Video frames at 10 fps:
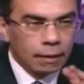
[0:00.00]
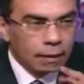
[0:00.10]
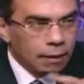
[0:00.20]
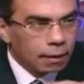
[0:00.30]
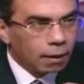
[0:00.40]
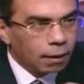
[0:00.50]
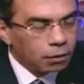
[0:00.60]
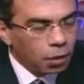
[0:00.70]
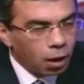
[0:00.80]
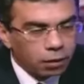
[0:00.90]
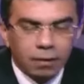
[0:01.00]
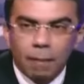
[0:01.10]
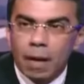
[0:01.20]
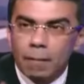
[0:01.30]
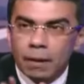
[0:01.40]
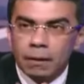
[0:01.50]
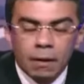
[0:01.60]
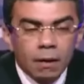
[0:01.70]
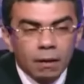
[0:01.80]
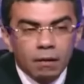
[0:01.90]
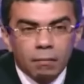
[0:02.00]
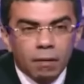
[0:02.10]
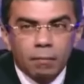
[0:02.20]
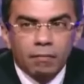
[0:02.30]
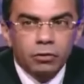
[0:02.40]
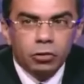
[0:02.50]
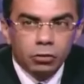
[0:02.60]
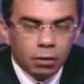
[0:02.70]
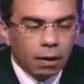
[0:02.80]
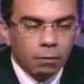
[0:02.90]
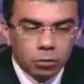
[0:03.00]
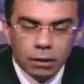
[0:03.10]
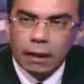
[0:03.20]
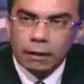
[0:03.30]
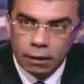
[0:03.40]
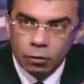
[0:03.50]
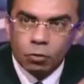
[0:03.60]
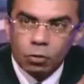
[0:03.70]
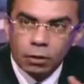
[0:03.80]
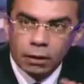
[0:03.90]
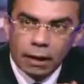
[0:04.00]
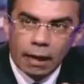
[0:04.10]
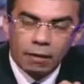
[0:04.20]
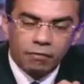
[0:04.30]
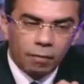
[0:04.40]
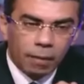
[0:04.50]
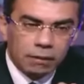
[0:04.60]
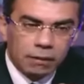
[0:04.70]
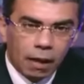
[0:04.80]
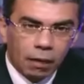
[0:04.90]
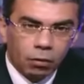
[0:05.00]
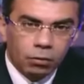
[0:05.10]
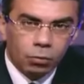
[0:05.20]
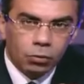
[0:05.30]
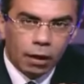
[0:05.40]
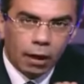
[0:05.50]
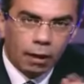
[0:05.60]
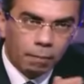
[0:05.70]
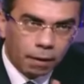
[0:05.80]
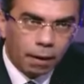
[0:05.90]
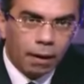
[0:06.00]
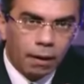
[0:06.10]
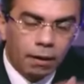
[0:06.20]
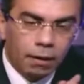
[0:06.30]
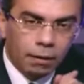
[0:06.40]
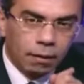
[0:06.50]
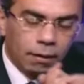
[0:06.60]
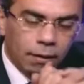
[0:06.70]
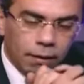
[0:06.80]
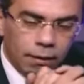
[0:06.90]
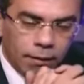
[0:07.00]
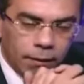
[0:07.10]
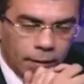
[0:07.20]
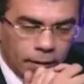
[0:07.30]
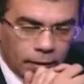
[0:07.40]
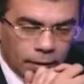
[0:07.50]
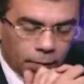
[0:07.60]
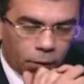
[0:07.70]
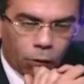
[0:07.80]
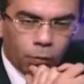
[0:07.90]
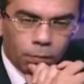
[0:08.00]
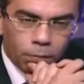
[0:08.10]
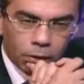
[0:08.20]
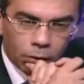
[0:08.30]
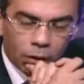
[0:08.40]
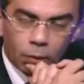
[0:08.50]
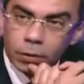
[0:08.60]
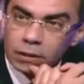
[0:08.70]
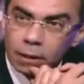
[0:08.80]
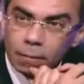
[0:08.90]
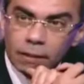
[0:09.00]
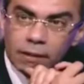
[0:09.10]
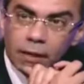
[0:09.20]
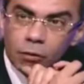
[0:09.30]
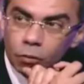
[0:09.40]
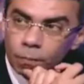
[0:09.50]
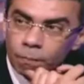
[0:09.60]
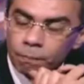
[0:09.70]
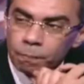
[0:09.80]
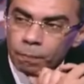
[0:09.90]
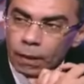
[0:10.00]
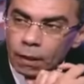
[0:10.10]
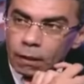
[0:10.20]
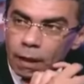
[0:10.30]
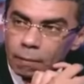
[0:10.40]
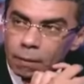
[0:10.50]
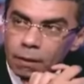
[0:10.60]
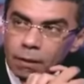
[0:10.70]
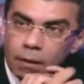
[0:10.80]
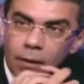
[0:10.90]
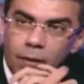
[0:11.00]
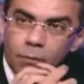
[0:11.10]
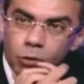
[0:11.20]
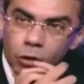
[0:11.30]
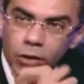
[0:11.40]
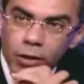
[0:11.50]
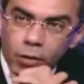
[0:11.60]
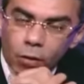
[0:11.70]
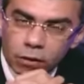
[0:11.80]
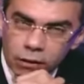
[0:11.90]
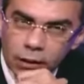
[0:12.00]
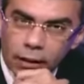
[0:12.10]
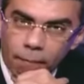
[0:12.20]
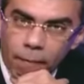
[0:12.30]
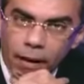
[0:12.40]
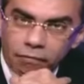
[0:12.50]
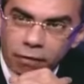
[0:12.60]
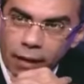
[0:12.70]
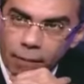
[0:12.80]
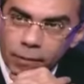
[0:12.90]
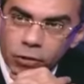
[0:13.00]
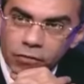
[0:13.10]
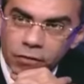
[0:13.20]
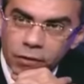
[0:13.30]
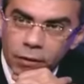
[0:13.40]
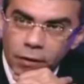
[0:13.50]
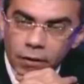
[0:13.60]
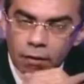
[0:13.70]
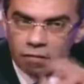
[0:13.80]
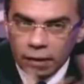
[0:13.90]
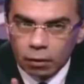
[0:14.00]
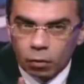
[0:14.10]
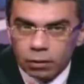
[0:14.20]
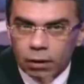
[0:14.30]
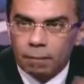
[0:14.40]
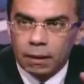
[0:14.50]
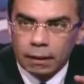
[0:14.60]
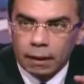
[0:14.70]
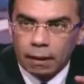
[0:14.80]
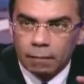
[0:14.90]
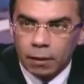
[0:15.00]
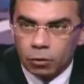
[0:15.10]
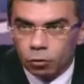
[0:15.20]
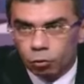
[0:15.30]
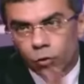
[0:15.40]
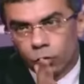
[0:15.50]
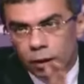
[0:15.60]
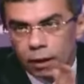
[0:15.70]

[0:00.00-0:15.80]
آه، انهار تماما ما فيش لابد كان انه يكلف المجلس الاعلى للقوات المسلحه لما راح المرحوم اللي هو عمر سليمان تاني يوم يقابل المشير طنطاوي اظن كان مع الفريق احمد شفيق فكان واضح من الكلام انه دوره انتهى